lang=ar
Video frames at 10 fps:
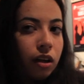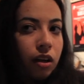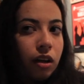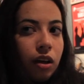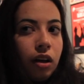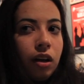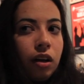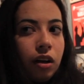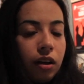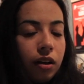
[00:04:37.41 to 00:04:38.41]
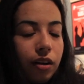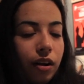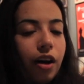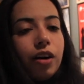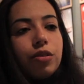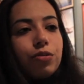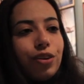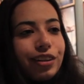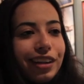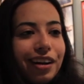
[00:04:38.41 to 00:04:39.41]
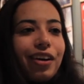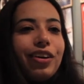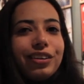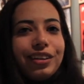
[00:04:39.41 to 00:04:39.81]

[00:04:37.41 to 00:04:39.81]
ندور سوا اه فقلت لها اه